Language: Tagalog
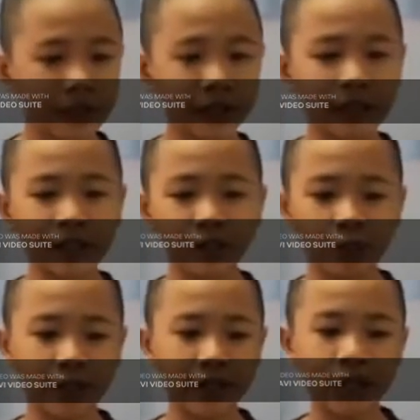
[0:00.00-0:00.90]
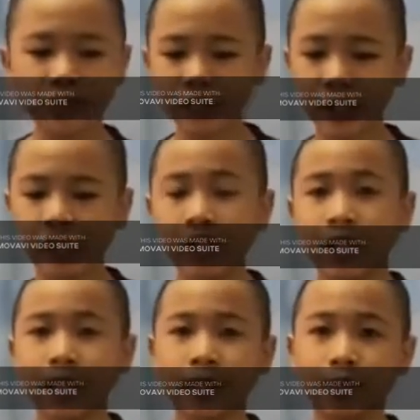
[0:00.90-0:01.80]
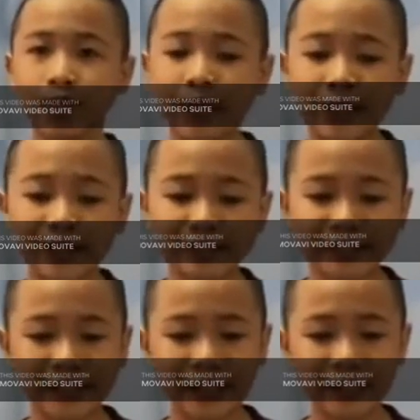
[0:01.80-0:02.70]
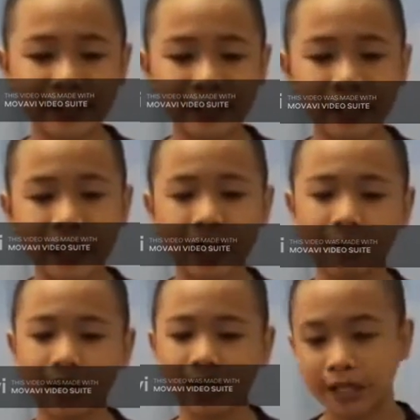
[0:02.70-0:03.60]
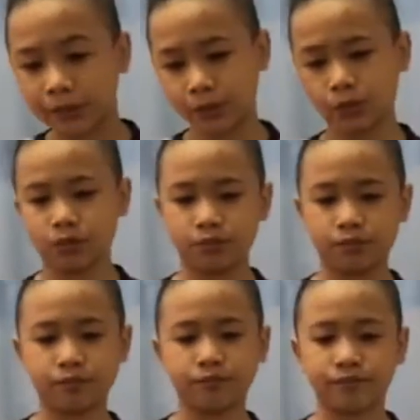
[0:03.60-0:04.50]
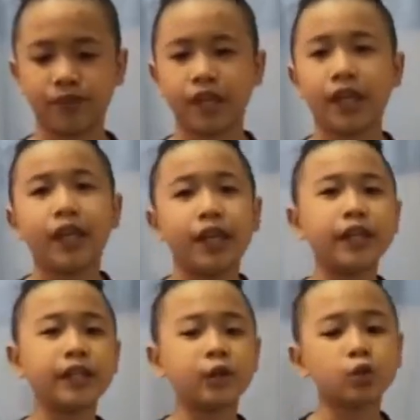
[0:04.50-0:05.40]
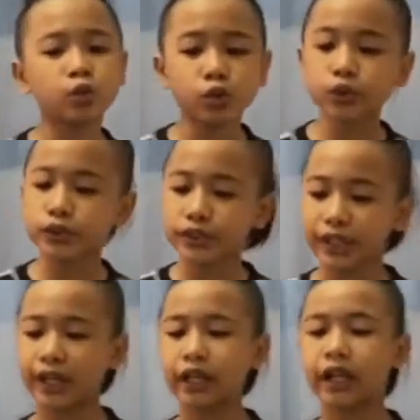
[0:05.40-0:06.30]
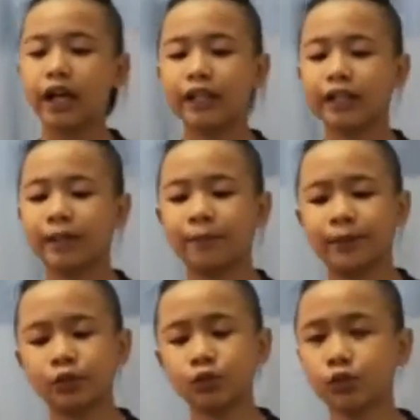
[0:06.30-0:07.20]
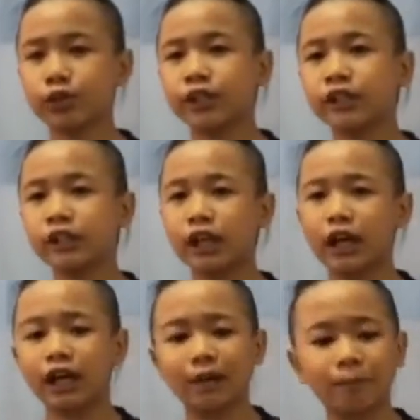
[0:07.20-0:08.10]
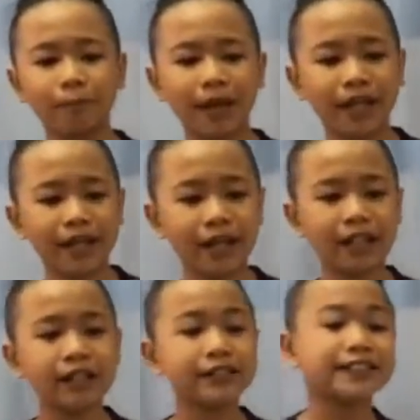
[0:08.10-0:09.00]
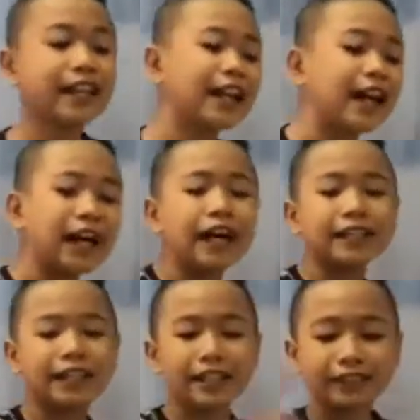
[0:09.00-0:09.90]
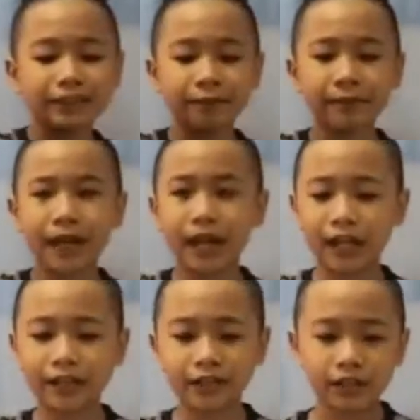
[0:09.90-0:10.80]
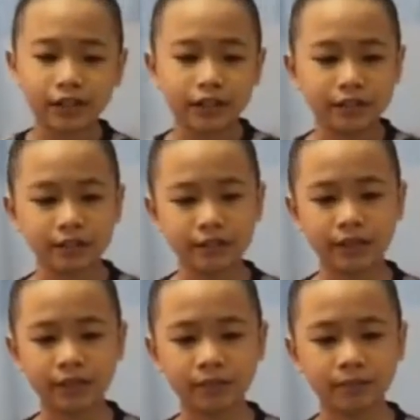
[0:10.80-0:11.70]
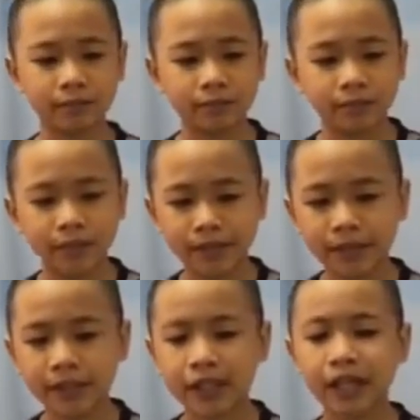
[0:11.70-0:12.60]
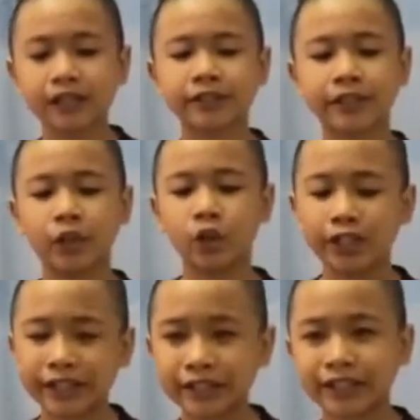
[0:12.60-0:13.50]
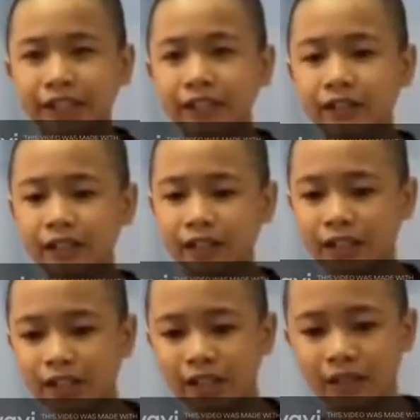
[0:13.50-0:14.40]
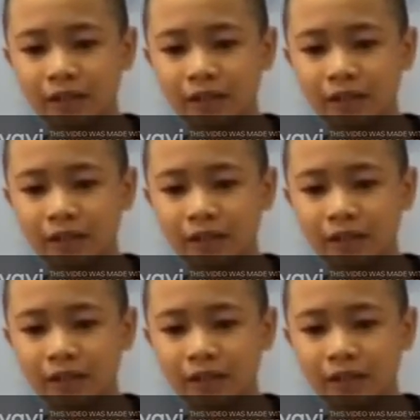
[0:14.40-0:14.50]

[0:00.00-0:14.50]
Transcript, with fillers: Naniniwala siya na walang kasalanan ang mga ito. Iniutos niya na patunugin ang kampana sa lahat ng simbahan ng Maynila sa oras ng kanilang